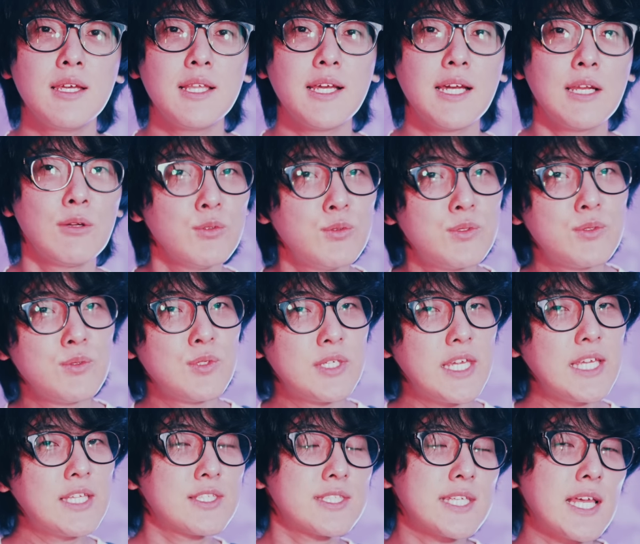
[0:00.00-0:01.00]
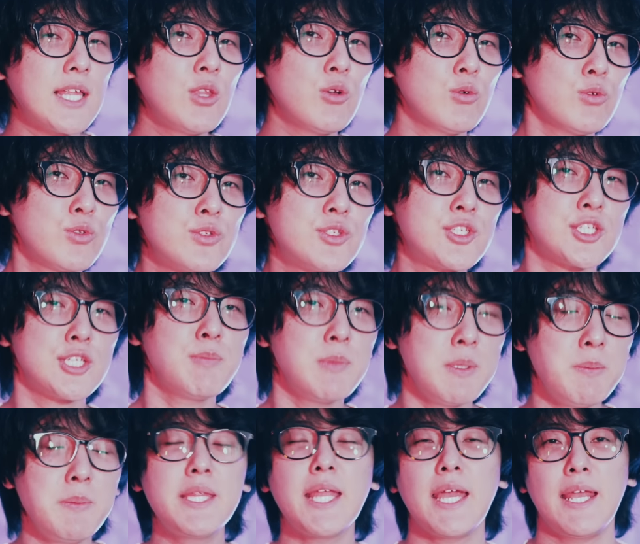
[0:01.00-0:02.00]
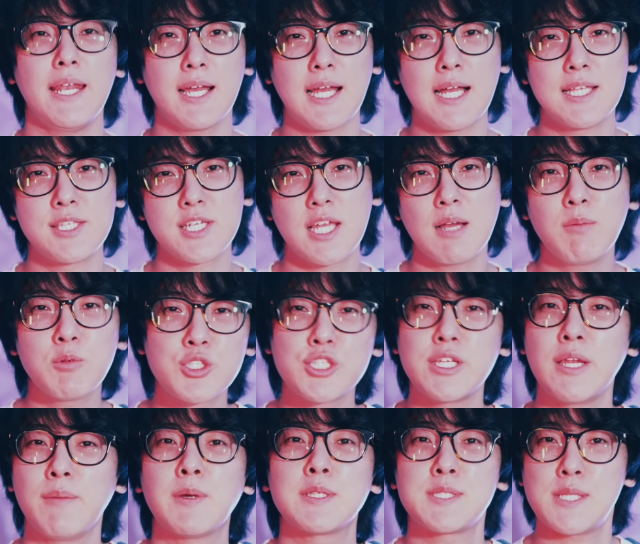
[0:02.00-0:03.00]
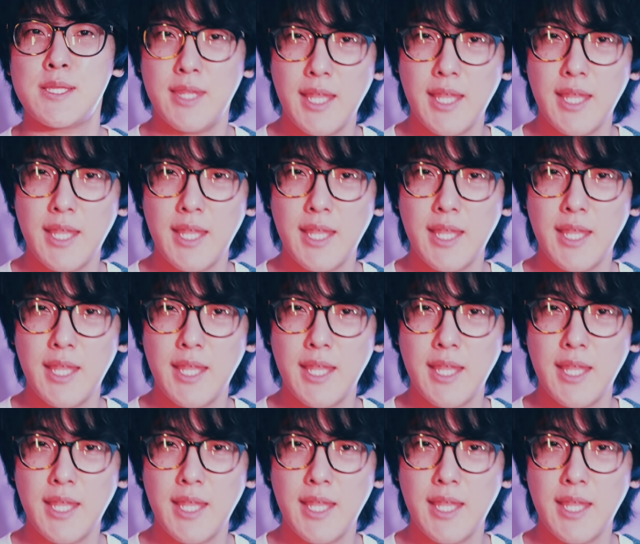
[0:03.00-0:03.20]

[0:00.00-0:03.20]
だから、う、うけつさんの写しみみたいな感じかもしれません